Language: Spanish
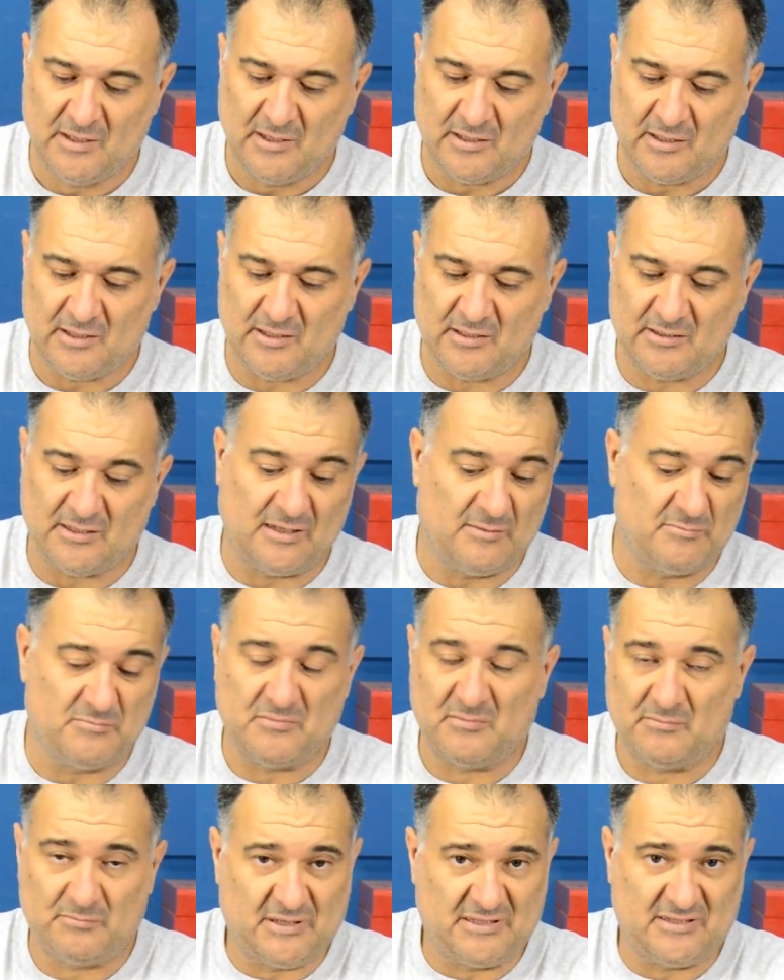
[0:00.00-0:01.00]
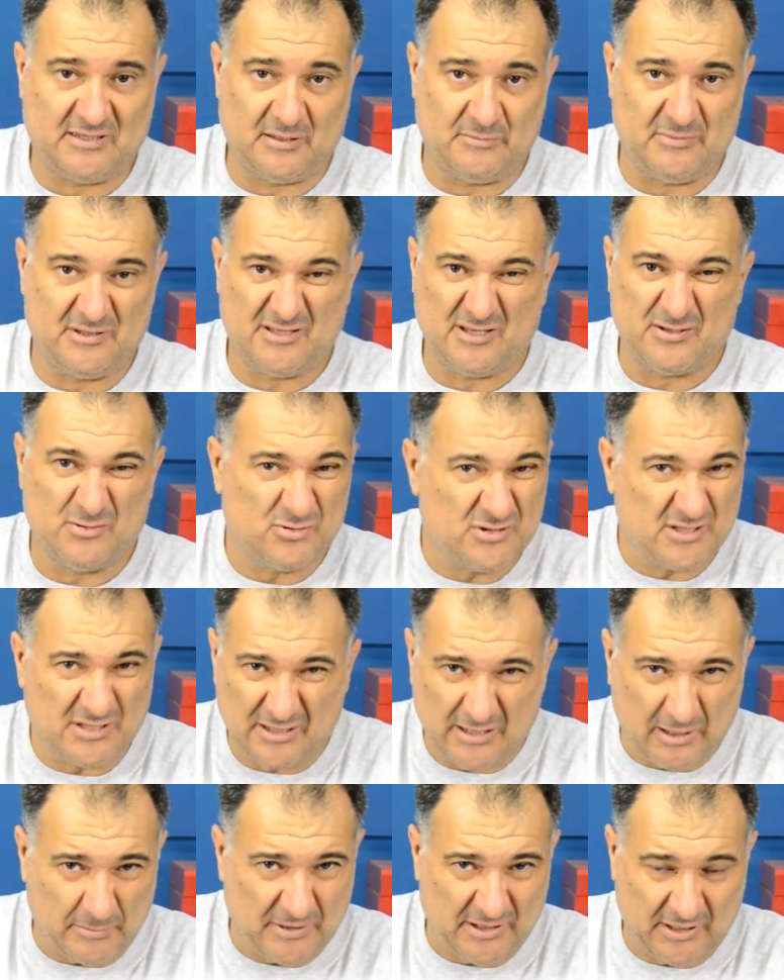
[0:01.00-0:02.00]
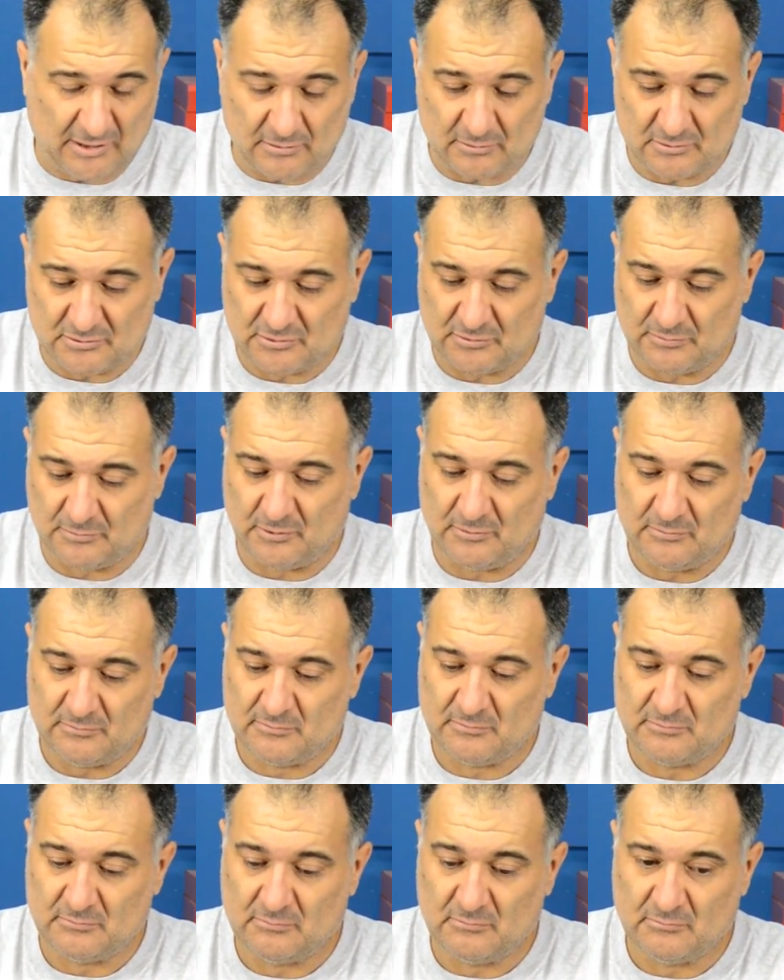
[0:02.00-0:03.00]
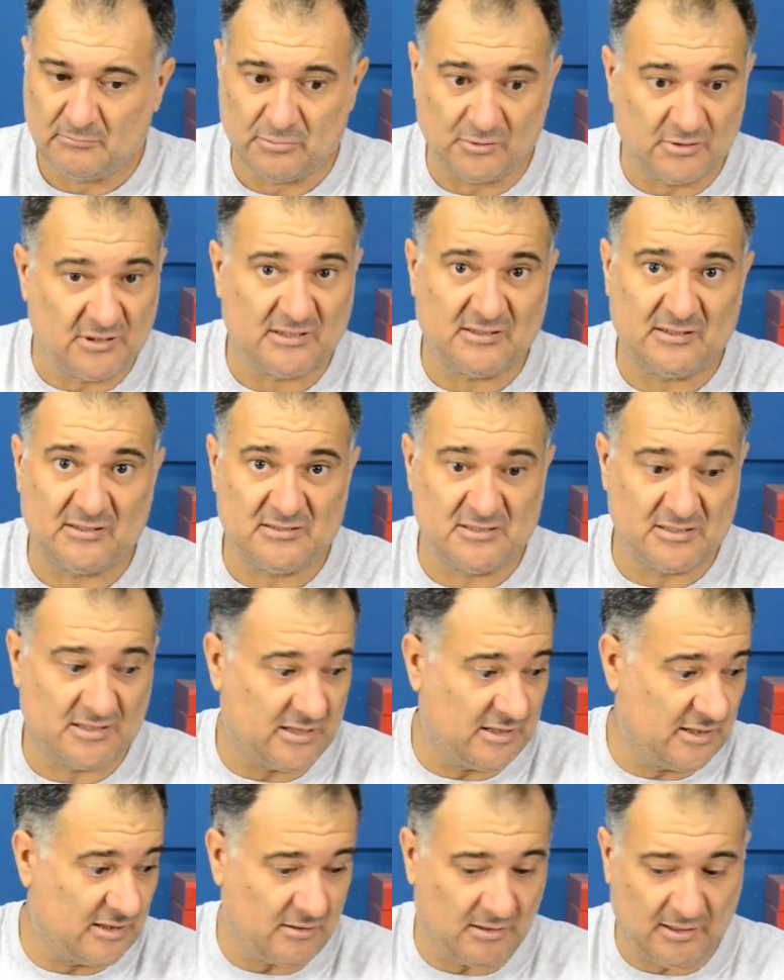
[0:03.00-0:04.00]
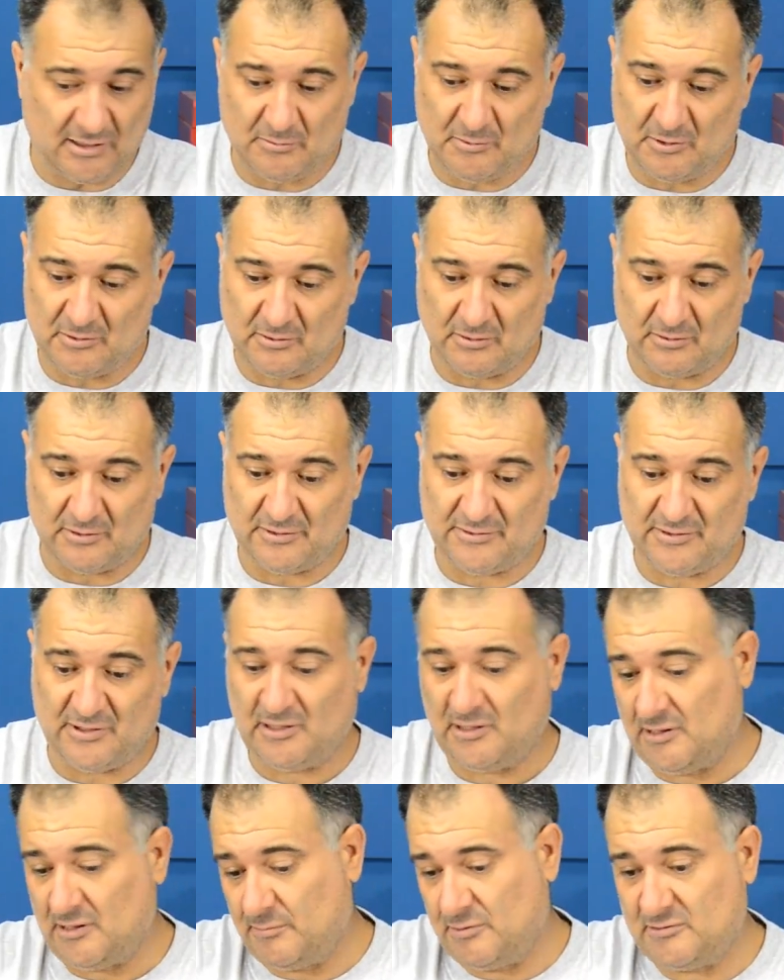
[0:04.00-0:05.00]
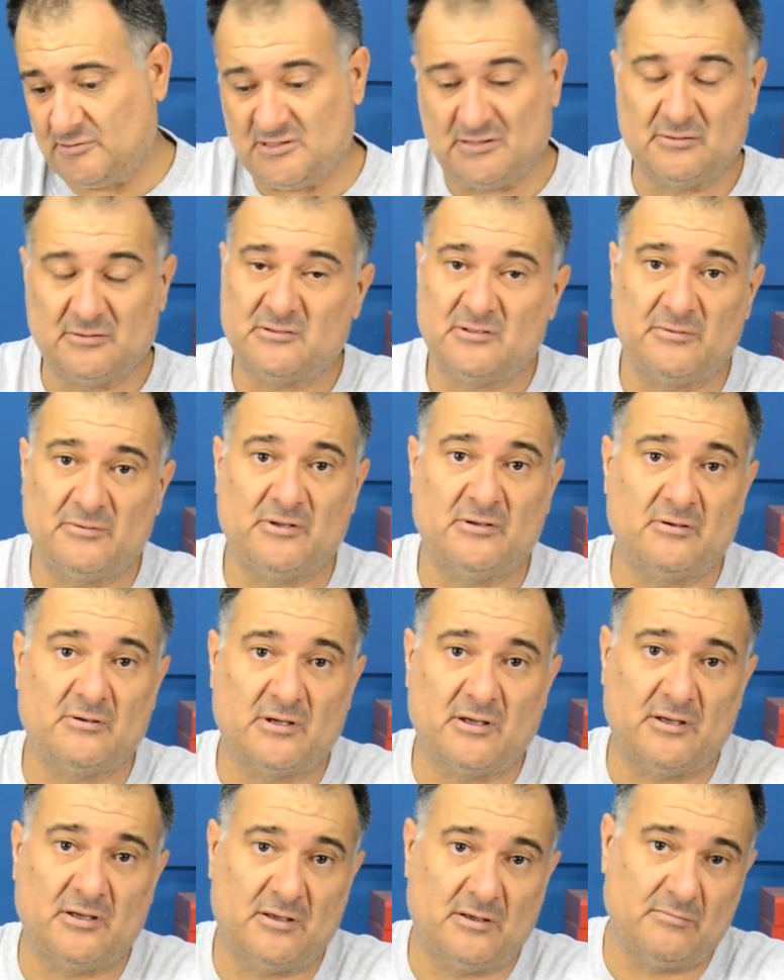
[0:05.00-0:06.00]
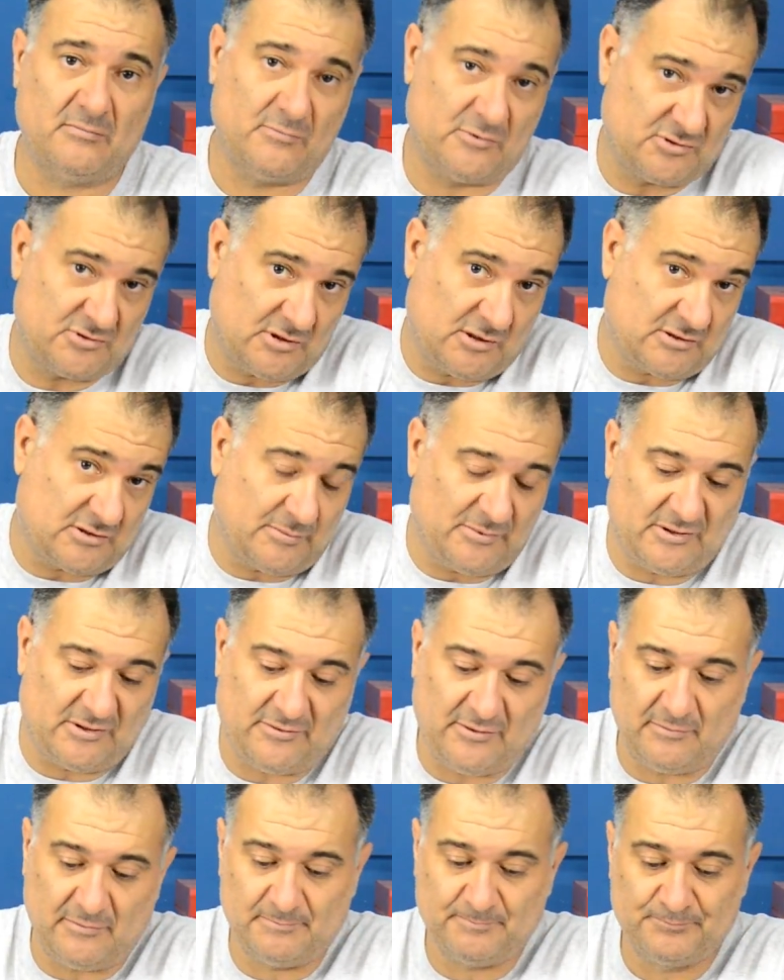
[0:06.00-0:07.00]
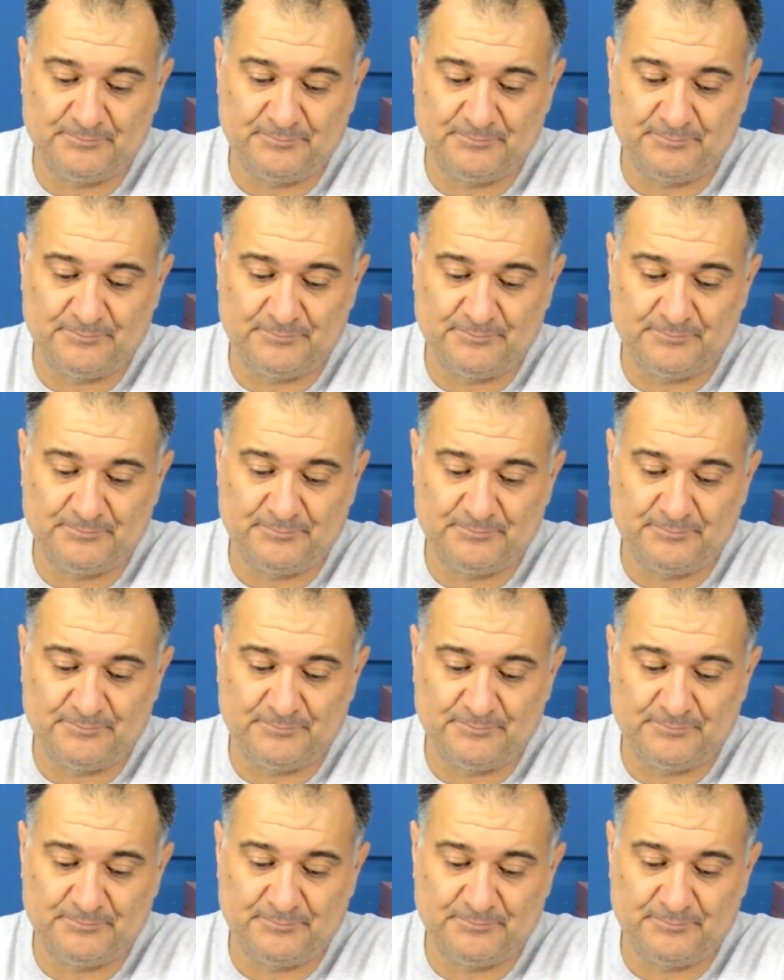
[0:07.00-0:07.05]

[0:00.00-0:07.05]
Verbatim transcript: Y prácticamente no tienen apenas consumo. Pues ya está, si queréis que lo hagamos, nos lo decís ahora aprovechando este vídeo que hemos hecho la otra petición.